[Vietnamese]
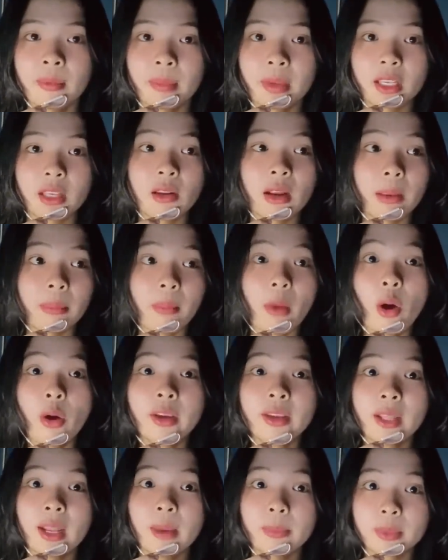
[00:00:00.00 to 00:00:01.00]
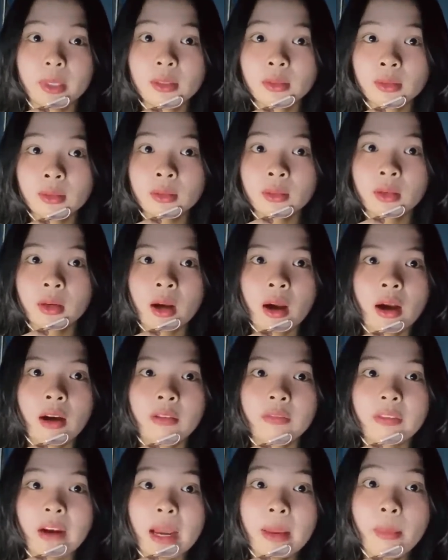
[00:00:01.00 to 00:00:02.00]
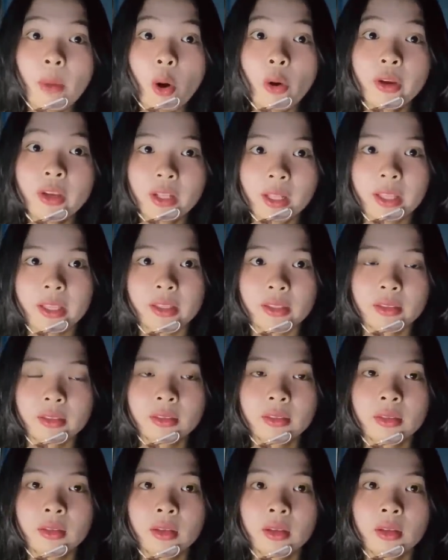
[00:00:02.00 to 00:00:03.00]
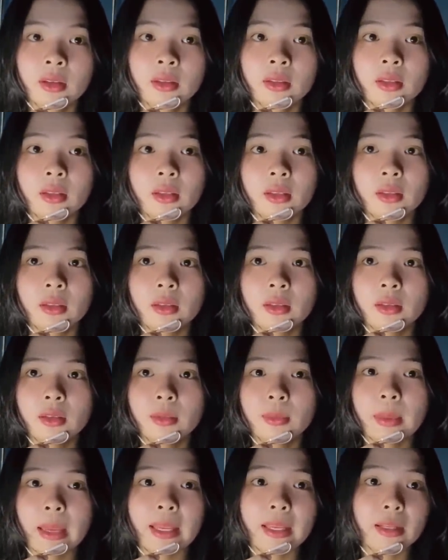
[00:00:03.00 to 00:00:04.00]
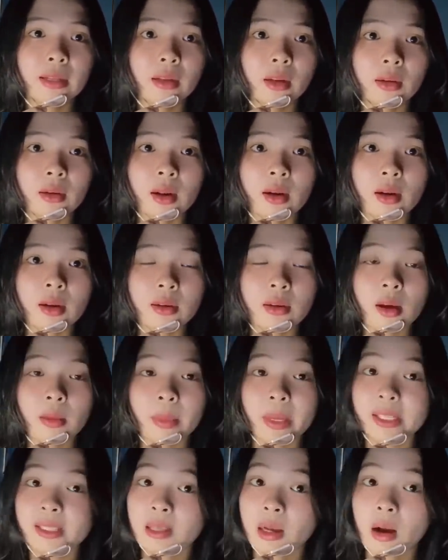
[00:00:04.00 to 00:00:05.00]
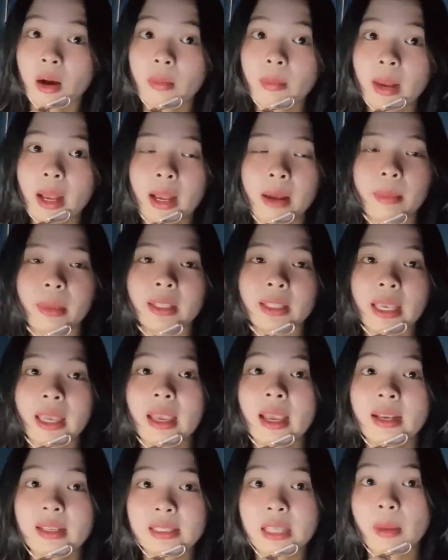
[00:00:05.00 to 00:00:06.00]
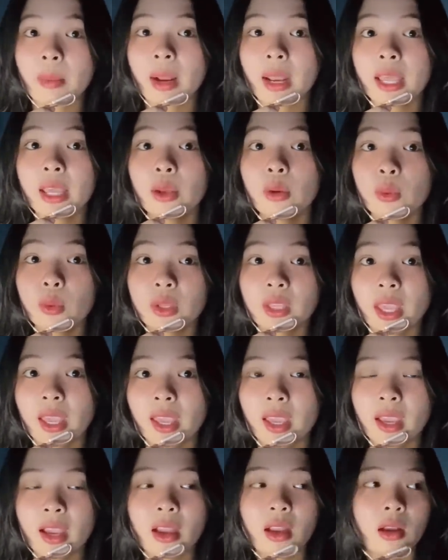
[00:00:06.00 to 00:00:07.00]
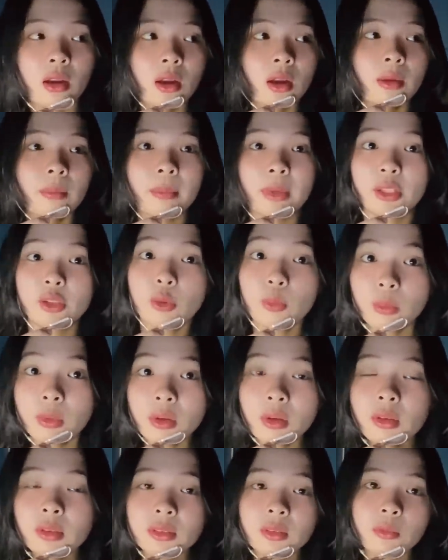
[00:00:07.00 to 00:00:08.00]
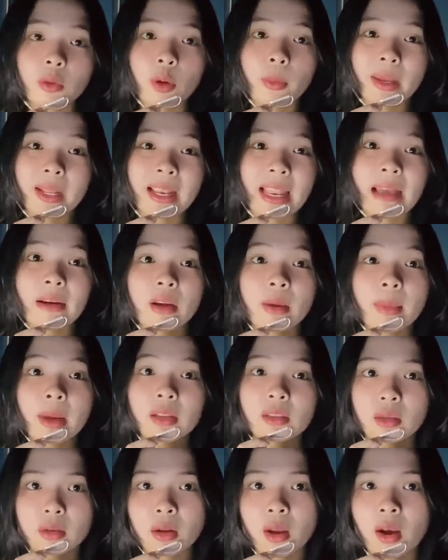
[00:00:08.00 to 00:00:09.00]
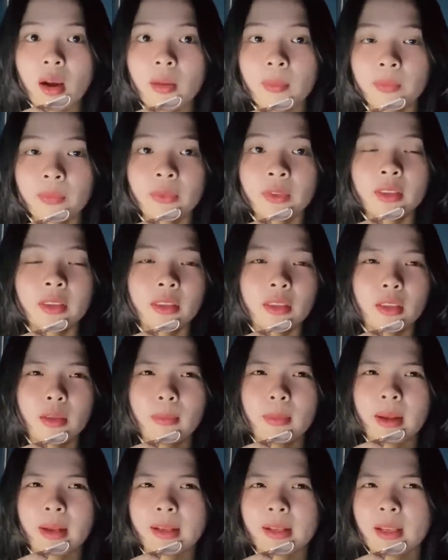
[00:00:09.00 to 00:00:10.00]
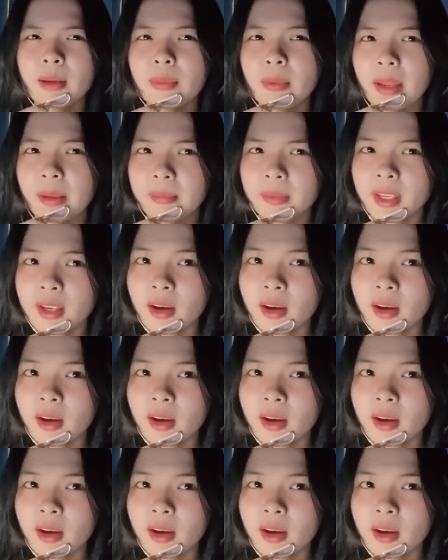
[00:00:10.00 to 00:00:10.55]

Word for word: mẹ kêu là bôi ngay lập tức phải bôi liền thì bạn lật đật lật đật bạn sợ mà bạn chạy ra làm sao bạn lấy cái nồi dẻ bạn nhúng nước xong rồi bạn lao cái mặt cho nó nhưng mà các bạn biết